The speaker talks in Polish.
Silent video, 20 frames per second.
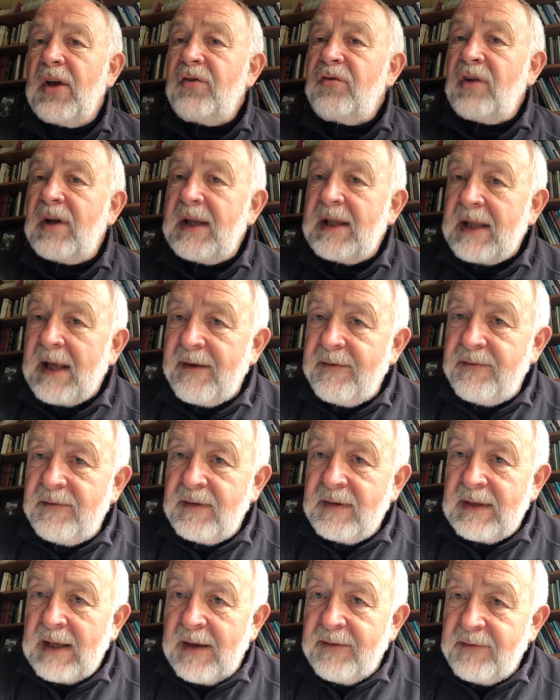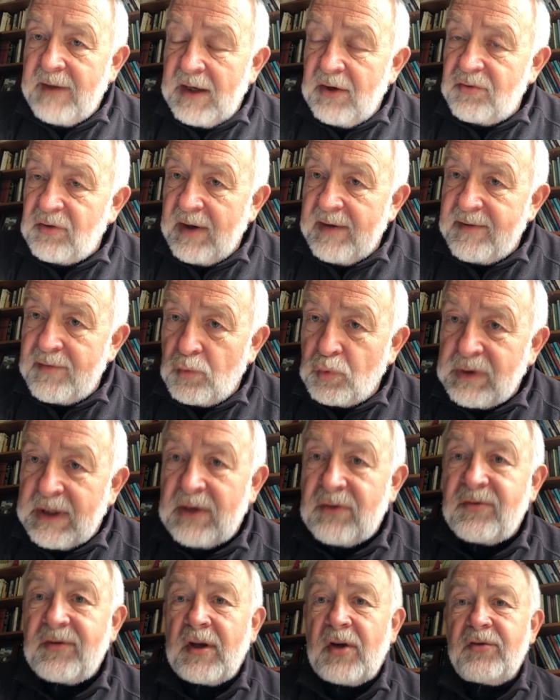czyli naj, największej
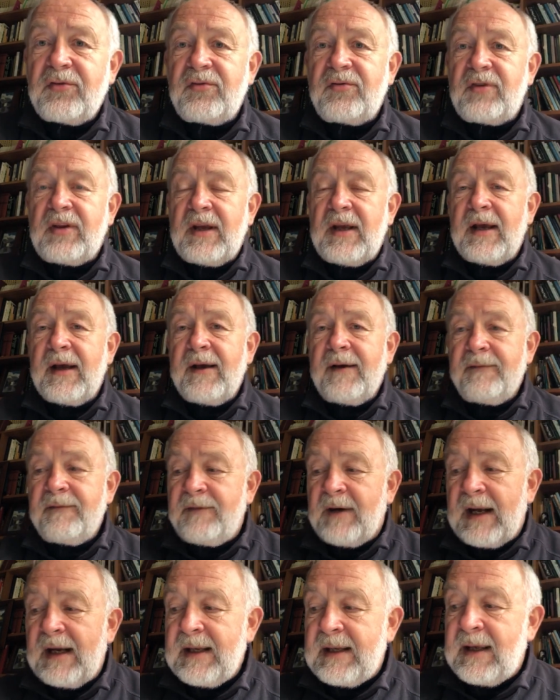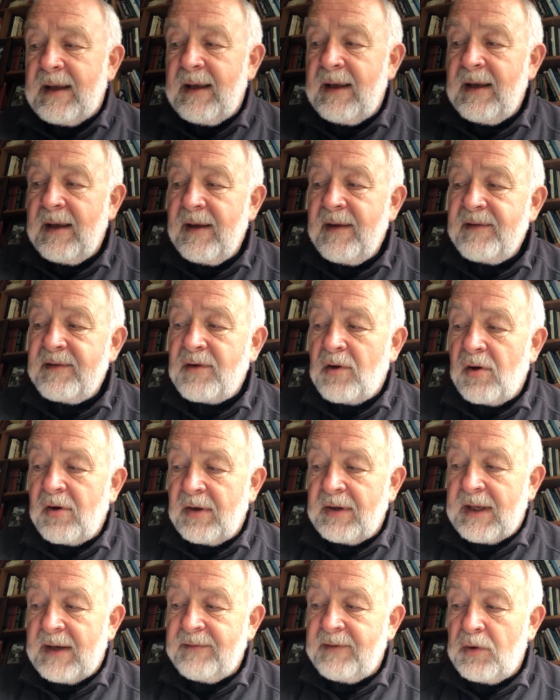skuteczności walki z
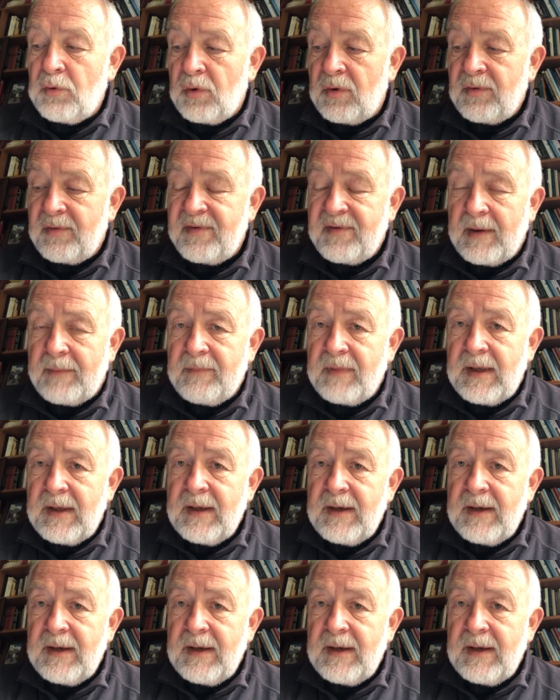koronawirusem.